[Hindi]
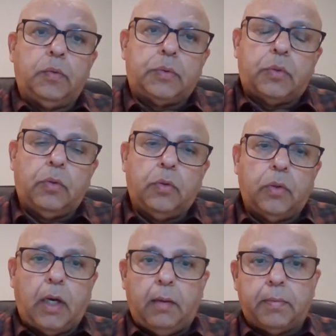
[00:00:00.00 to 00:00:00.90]

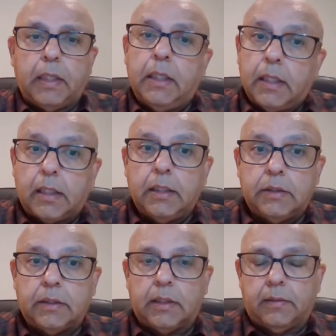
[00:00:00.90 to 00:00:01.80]
उसको आप क्लियर
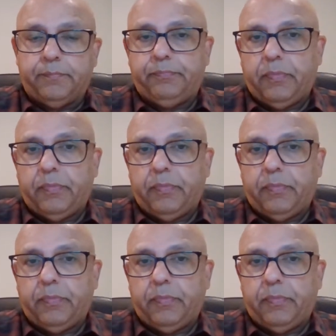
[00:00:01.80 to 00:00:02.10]
कीजिए